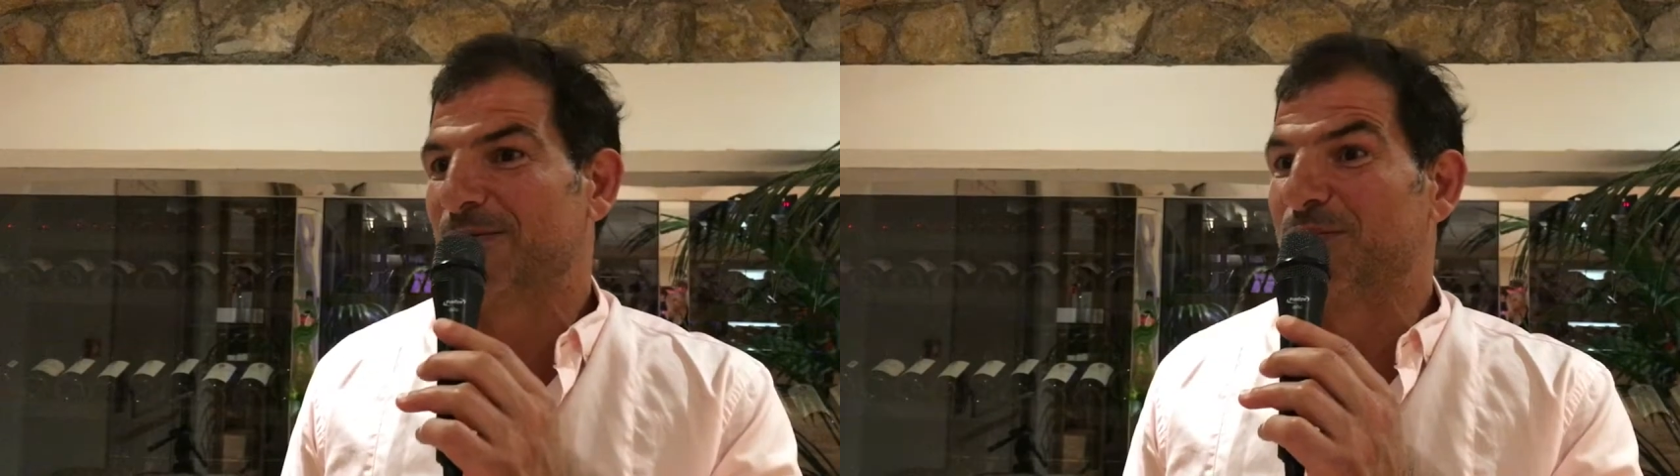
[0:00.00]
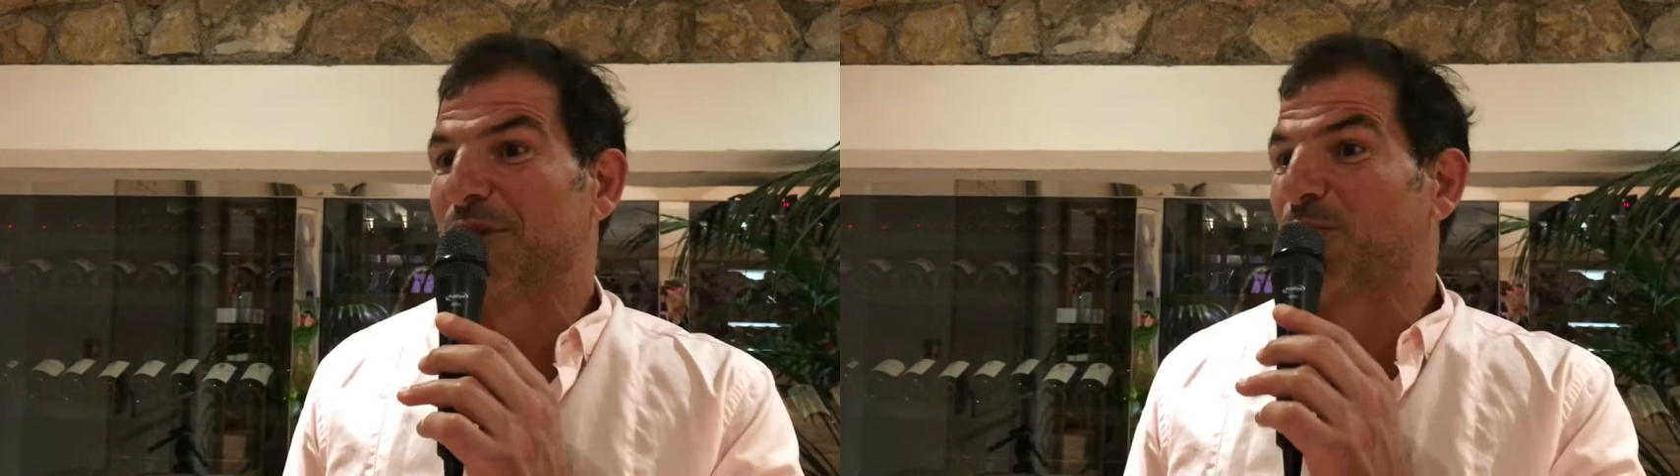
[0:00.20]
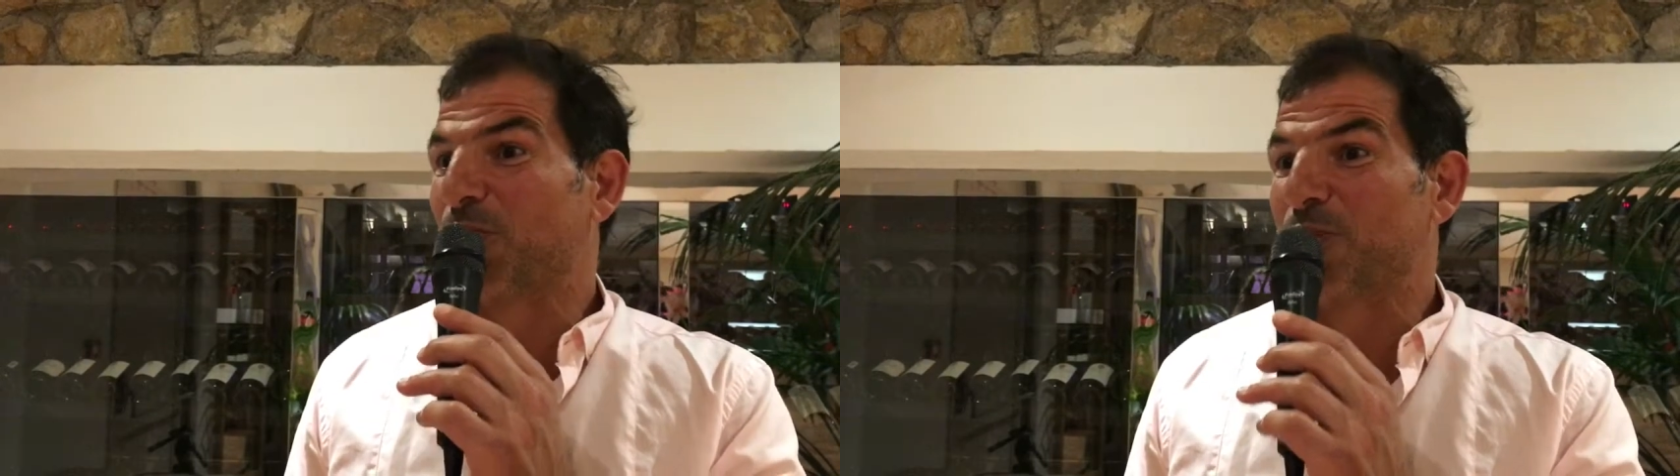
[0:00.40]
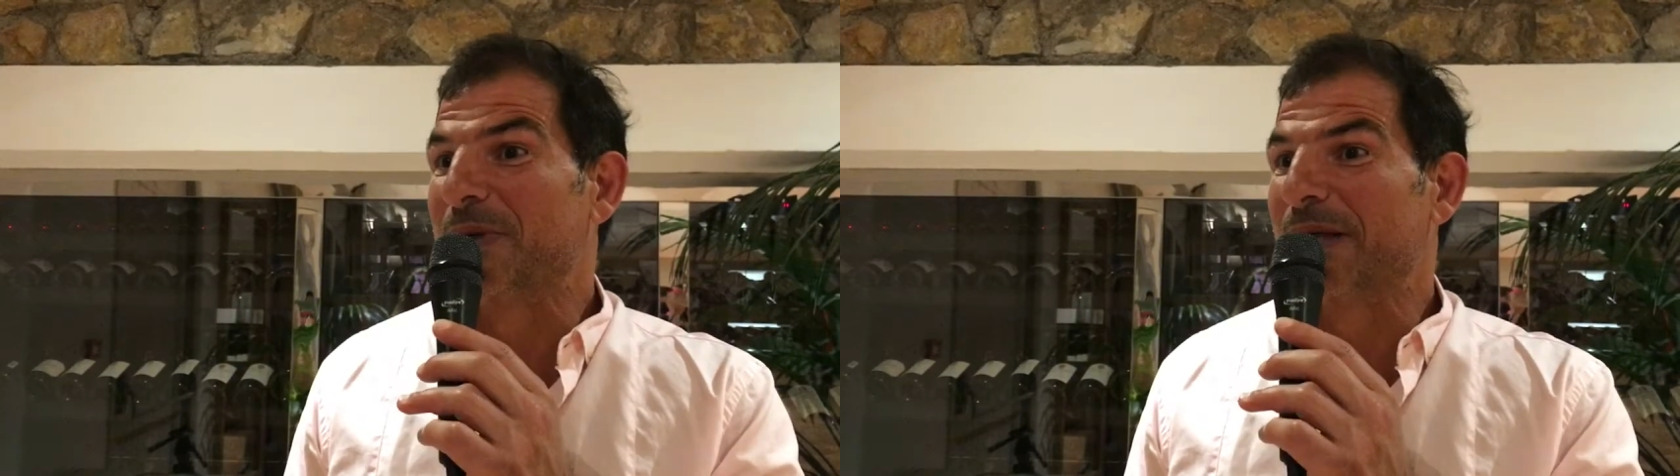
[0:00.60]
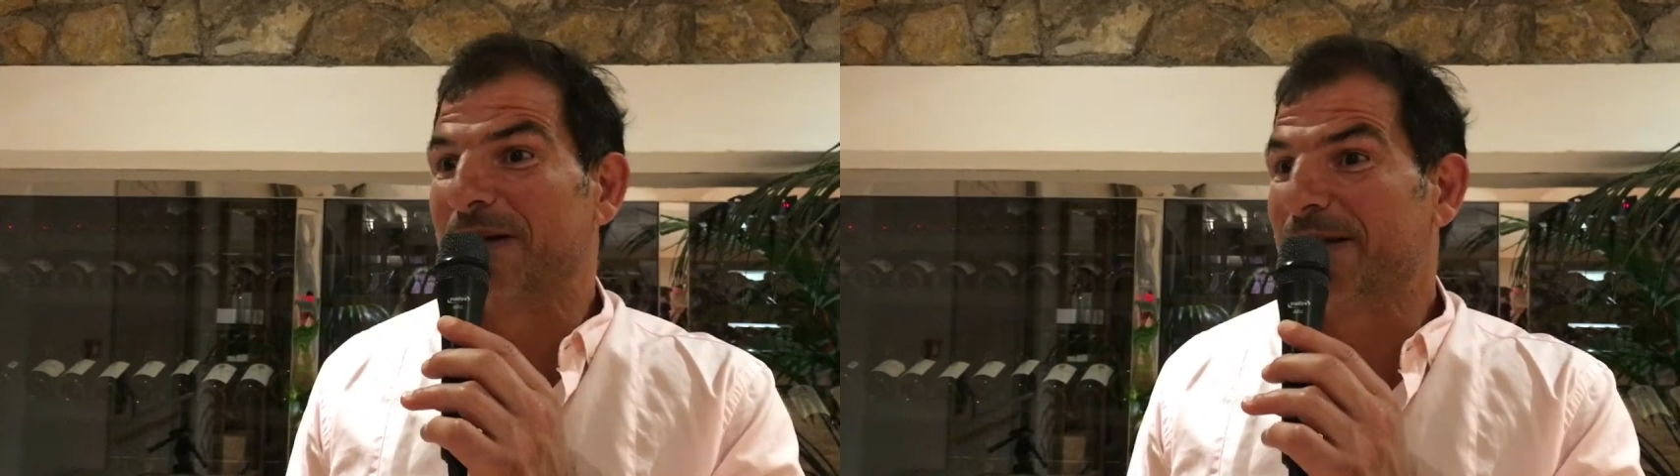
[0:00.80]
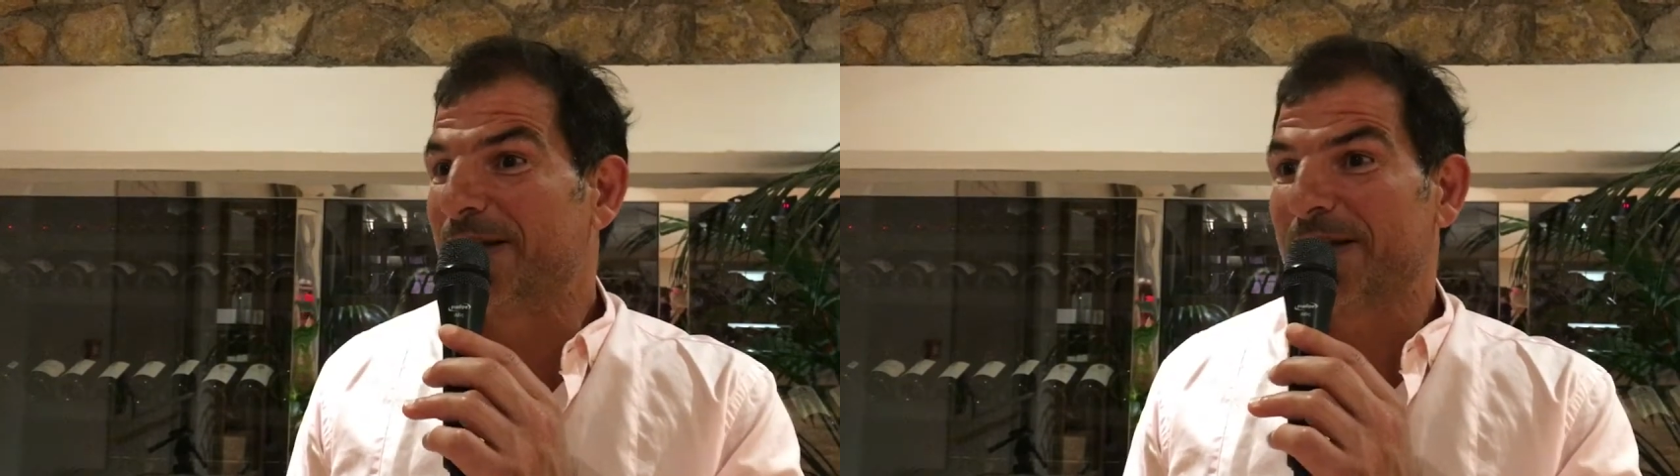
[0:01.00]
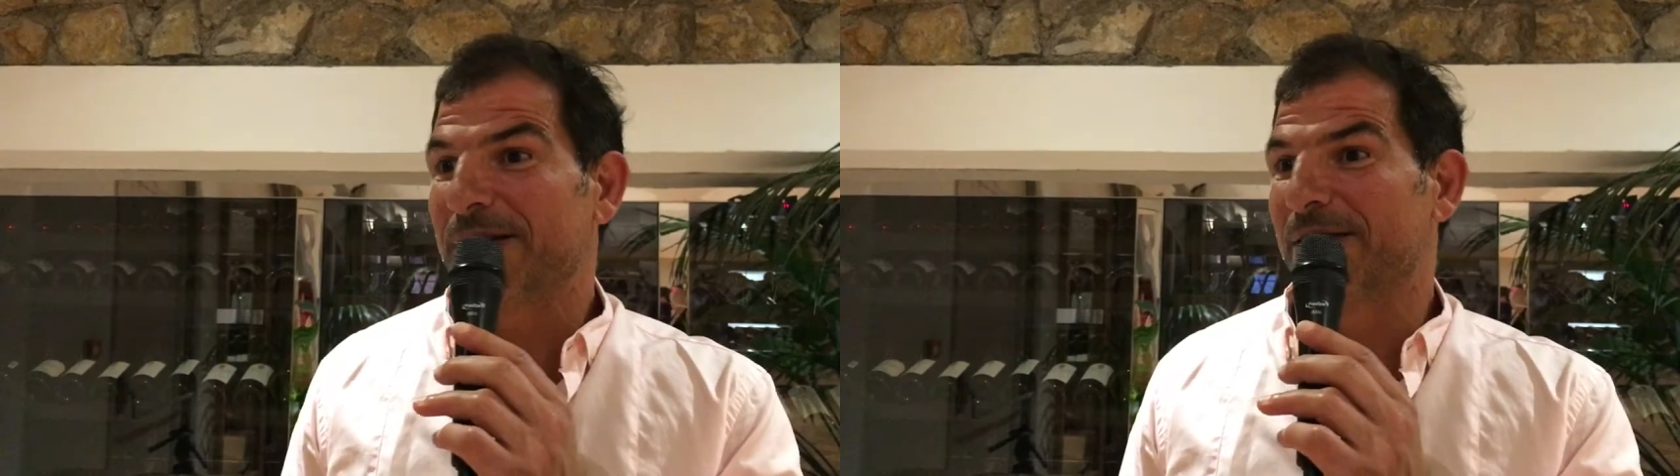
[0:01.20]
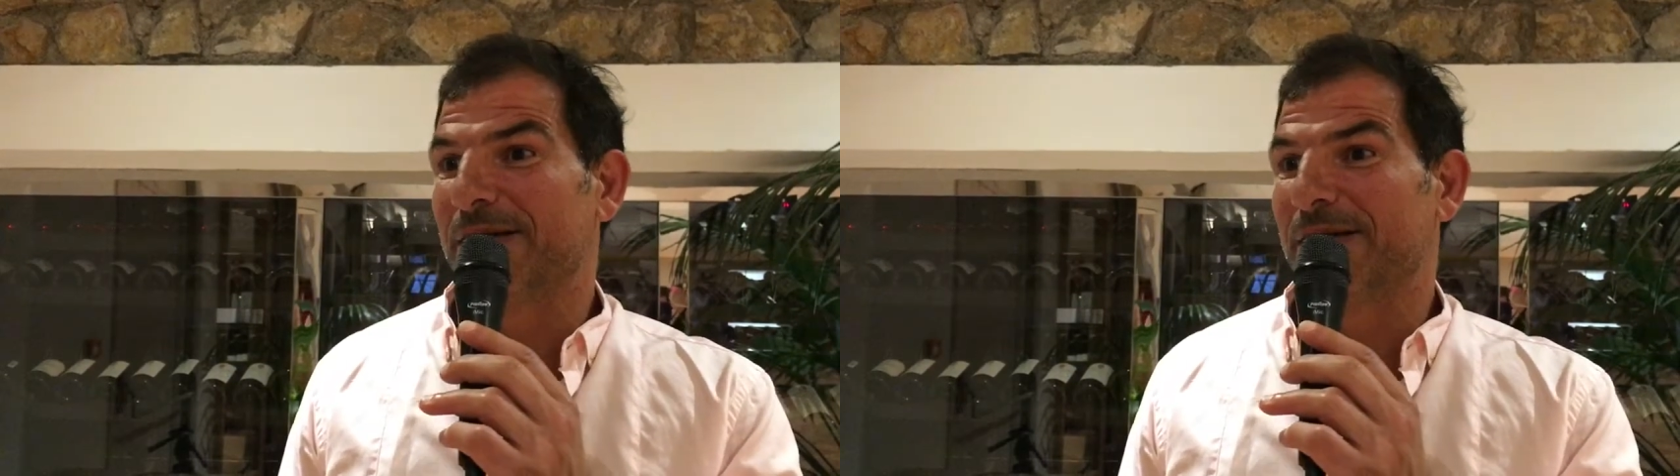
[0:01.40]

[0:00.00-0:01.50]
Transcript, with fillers: du château l'hospitalet